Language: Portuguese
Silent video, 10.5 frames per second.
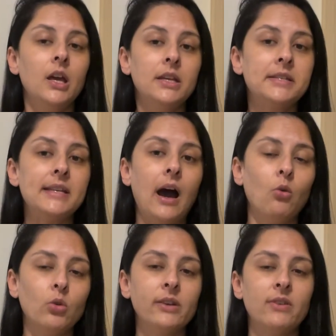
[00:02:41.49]
isso é
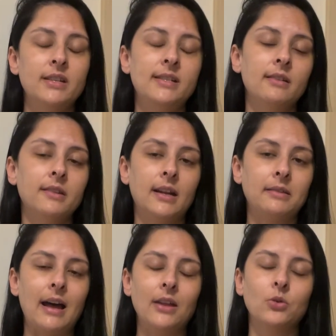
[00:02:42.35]
algo que vai ser
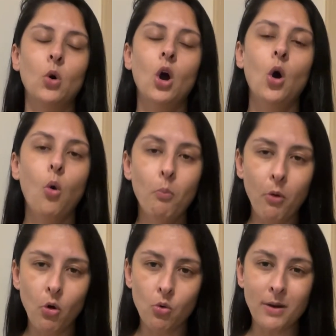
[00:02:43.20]
tratado um
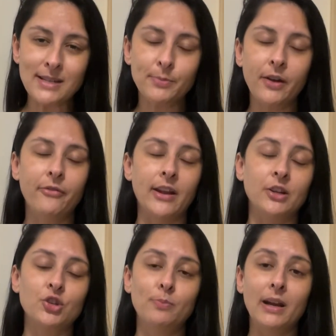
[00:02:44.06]
pouco mais para frente.